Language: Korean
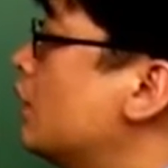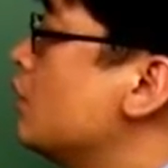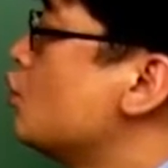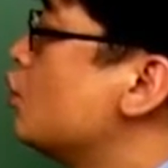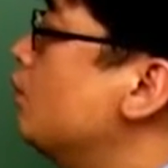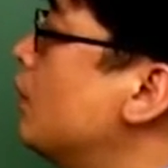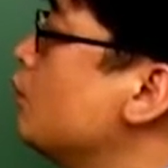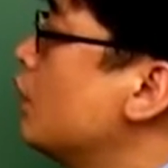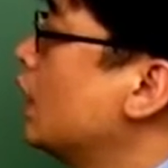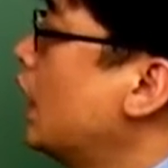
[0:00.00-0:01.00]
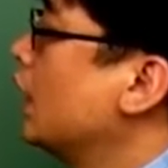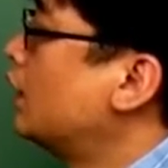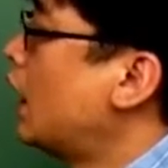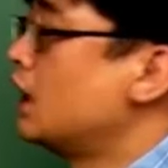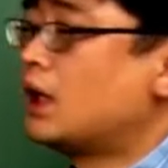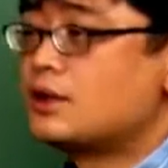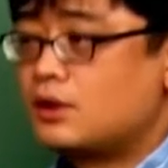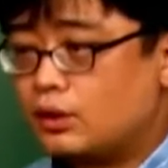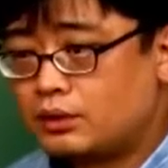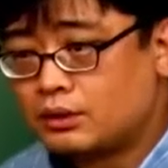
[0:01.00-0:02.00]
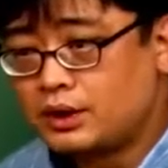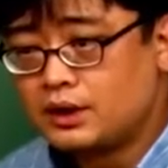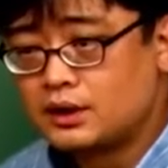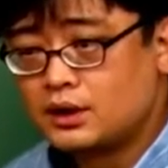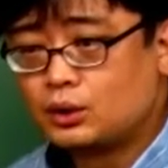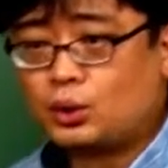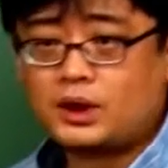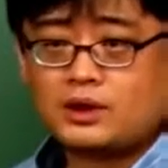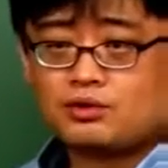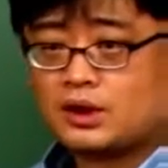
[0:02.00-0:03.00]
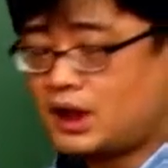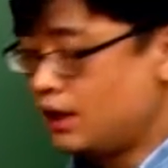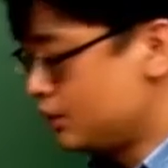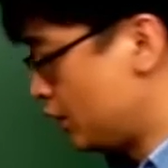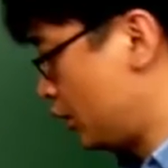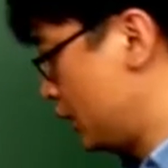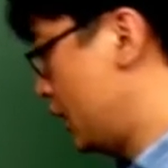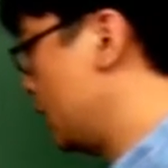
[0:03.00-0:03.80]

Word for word: 같은 준법 유령에 대리가 적용되고요. 그리고 도달주의가 적용이